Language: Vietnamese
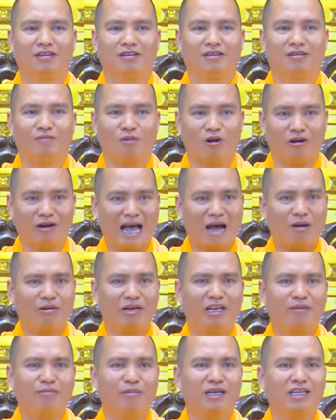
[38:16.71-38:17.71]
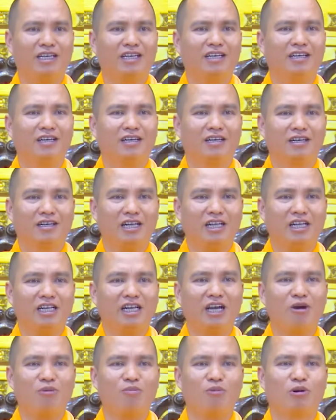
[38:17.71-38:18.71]
Bỏ đạo để mà gì, đi
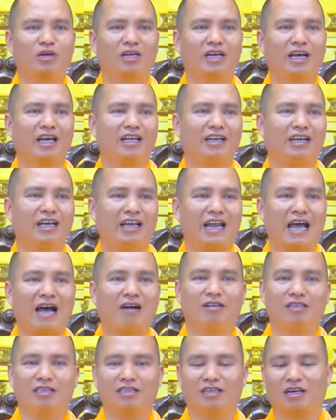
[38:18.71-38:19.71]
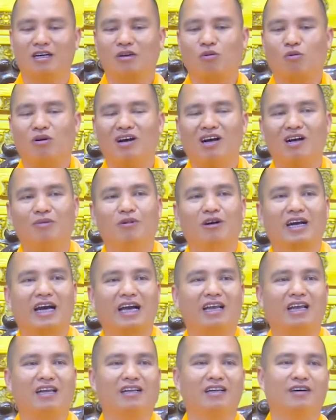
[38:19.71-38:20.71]
theo một cái cái đạo là chỉ cần quơ một
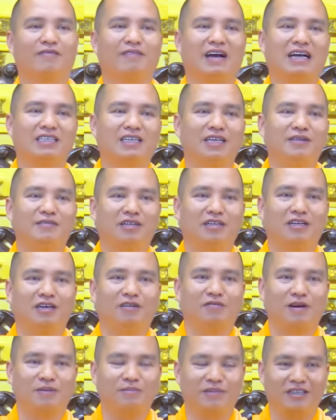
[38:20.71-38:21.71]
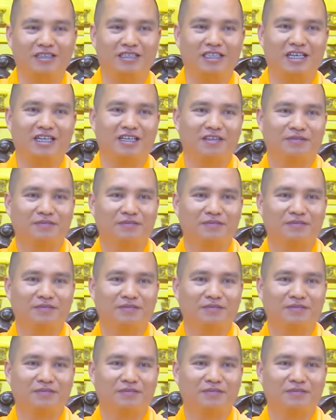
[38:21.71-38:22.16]
cái là được vãng sinh về thượng phẩm thượng sinh.